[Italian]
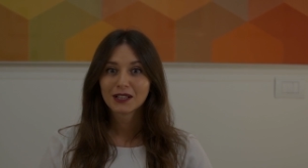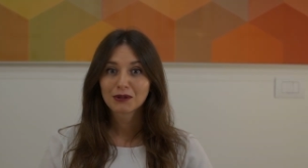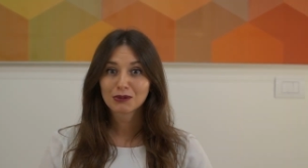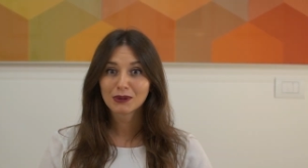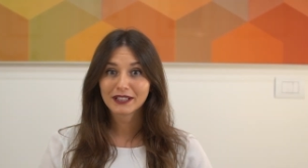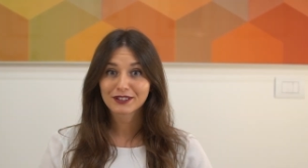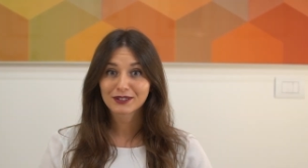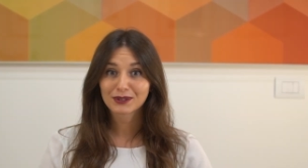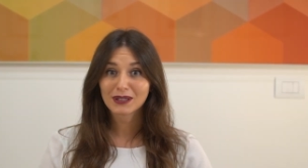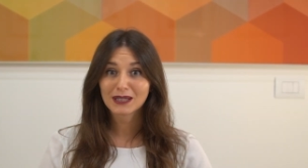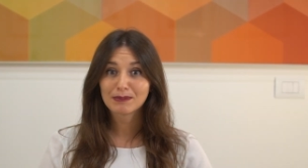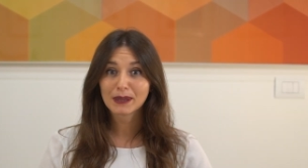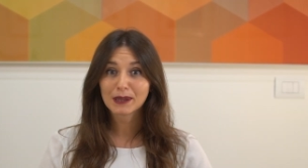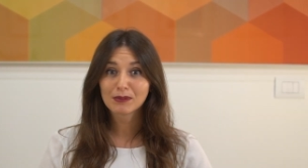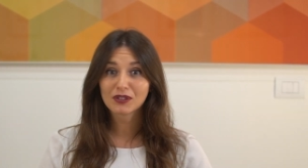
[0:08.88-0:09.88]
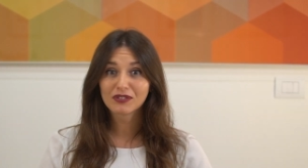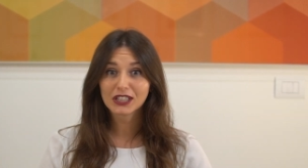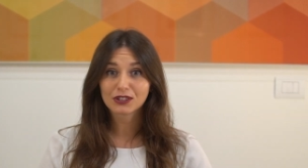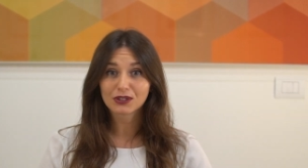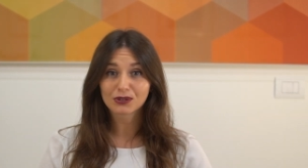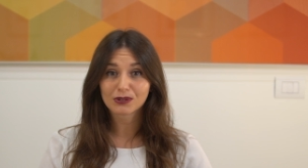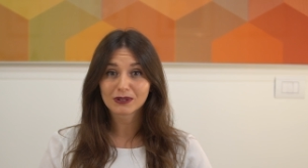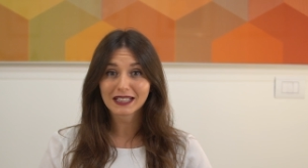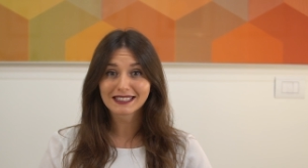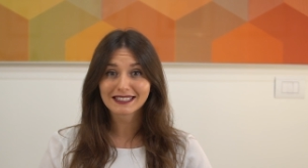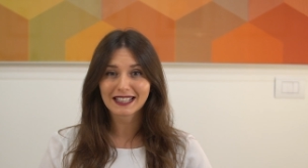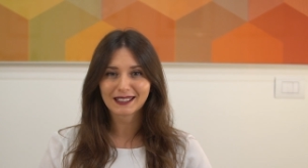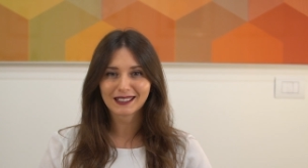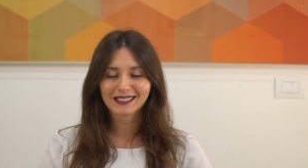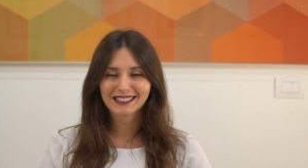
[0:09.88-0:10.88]
Questo è il primo video di una
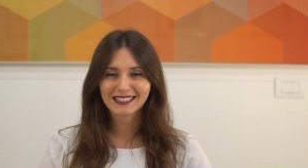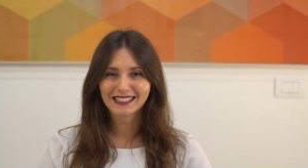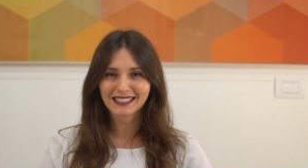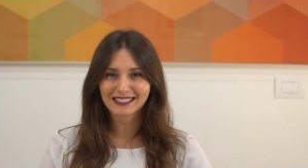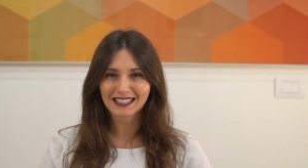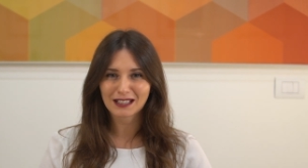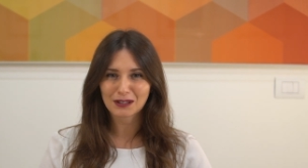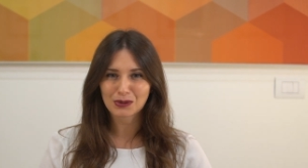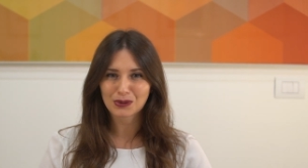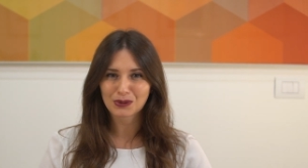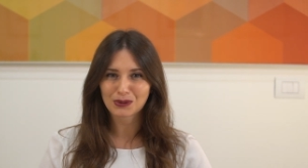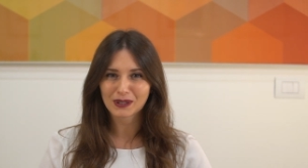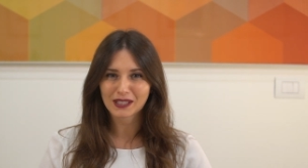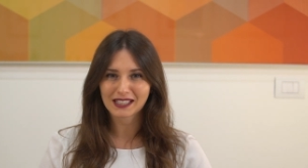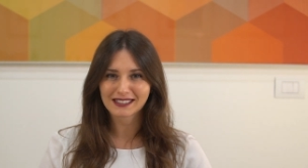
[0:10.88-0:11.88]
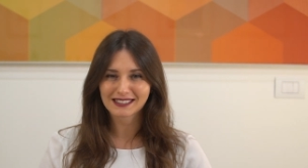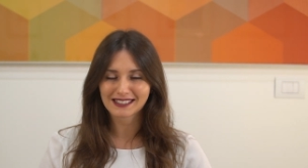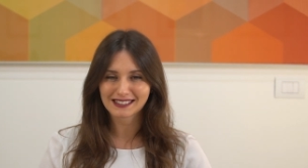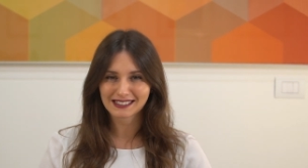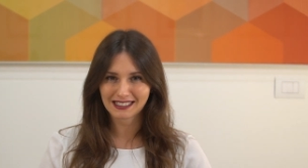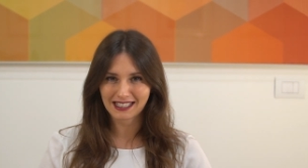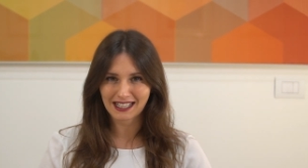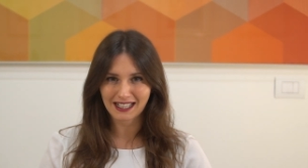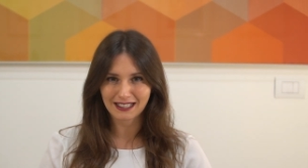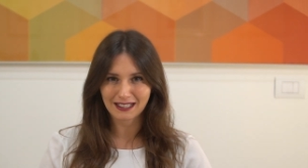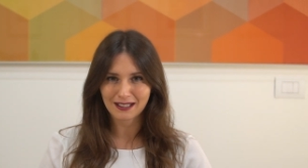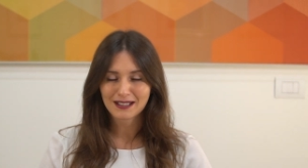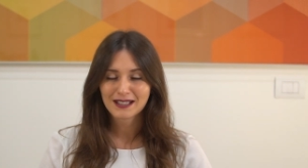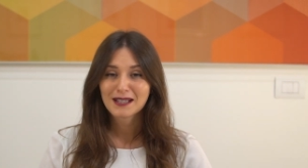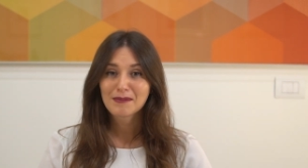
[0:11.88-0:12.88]
serie dedicata alla concorrenza
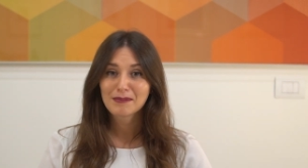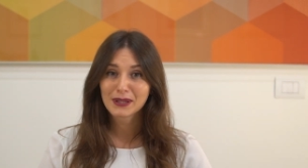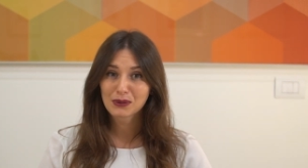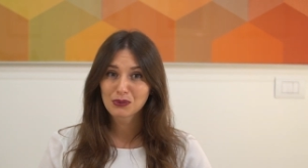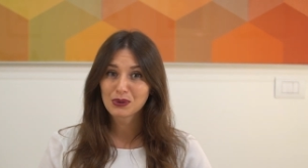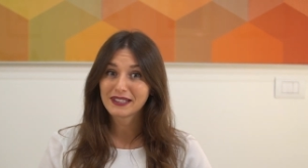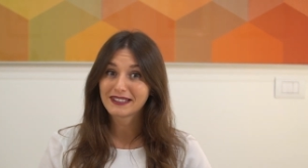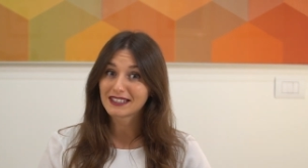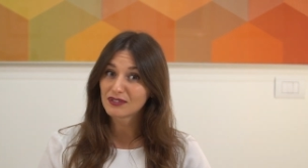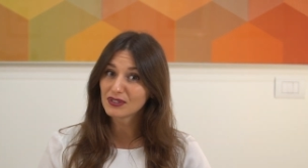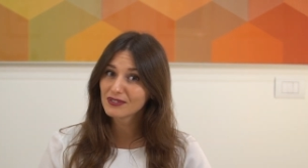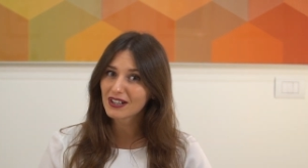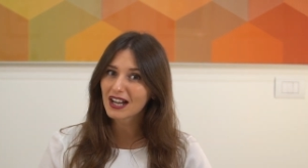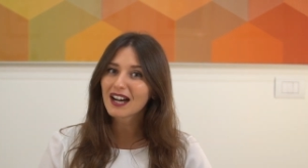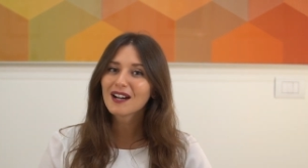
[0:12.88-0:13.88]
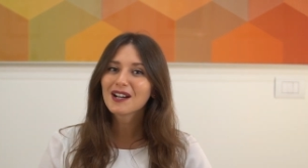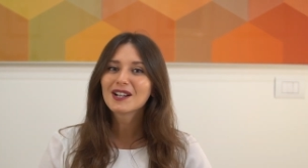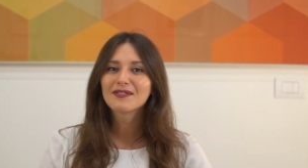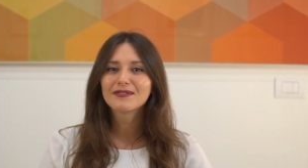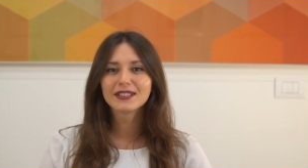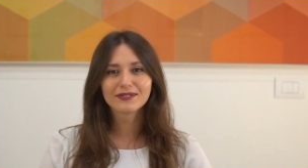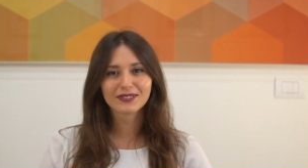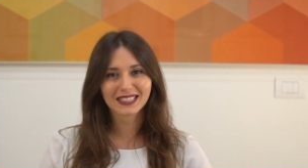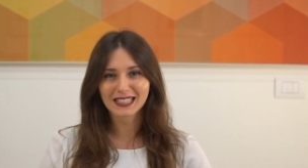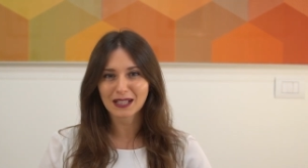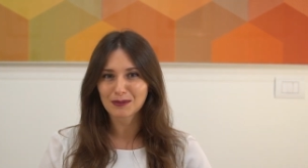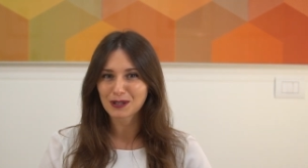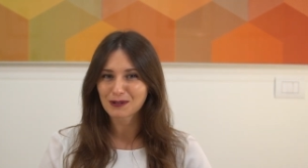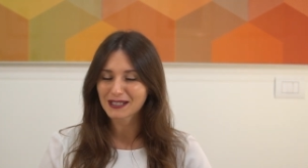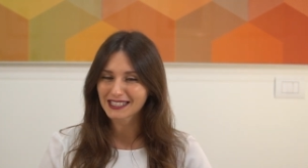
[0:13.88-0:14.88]
sleale, per cui se vi va vi
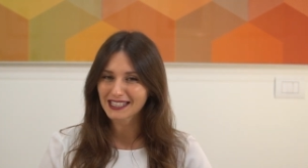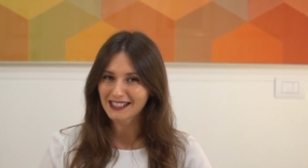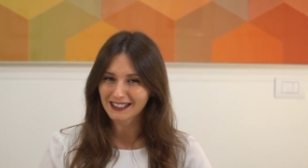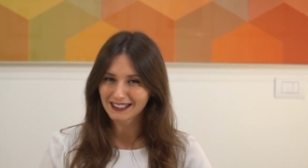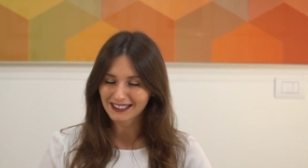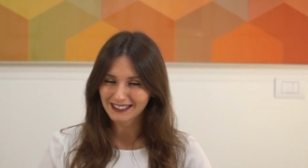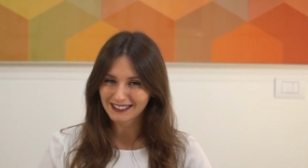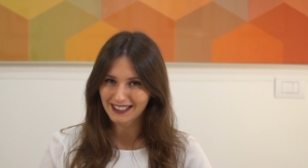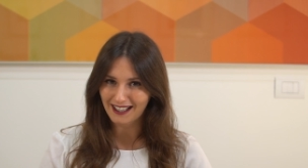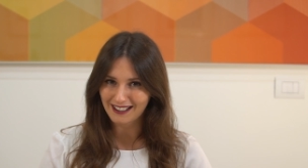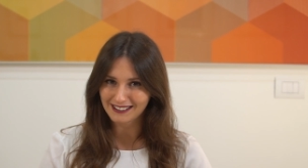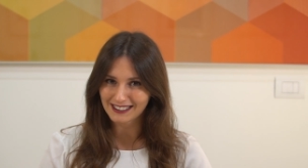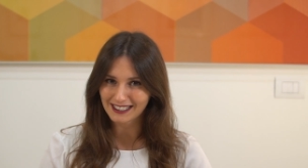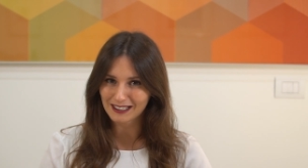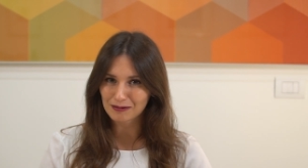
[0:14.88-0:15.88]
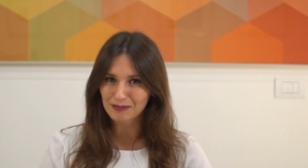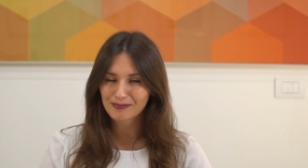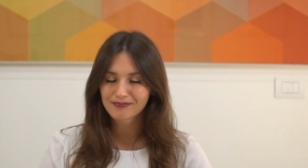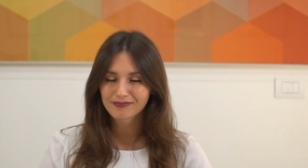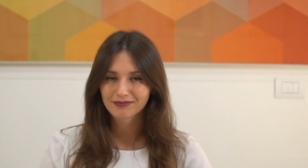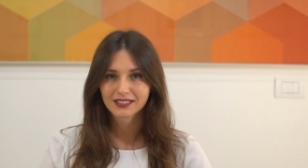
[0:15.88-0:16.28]
invitiamo a guardare anche gli altri.